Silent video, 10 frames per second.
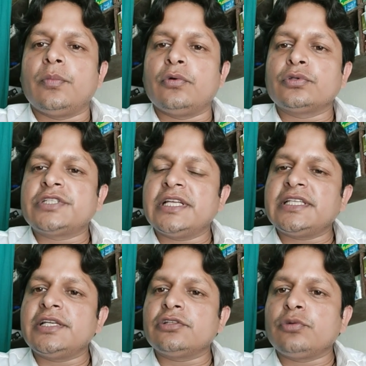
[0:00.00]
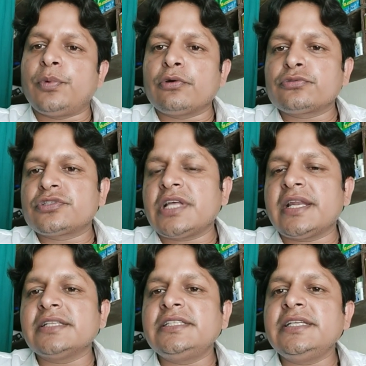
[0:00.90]
उसके अंदर न तो पौरुषता
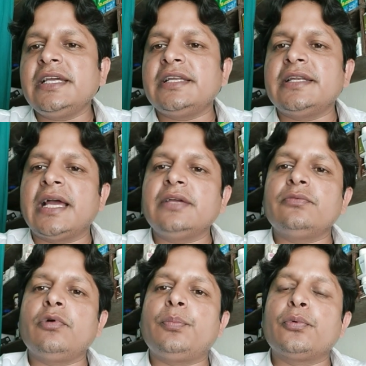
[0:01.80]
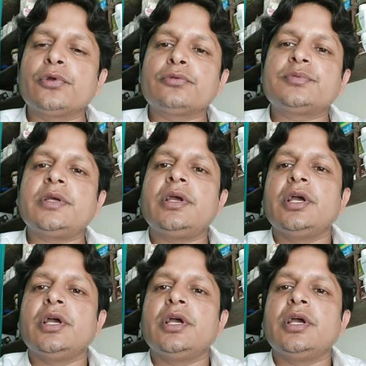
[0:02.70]
रहती है ना ही वो पूर्ण रूप से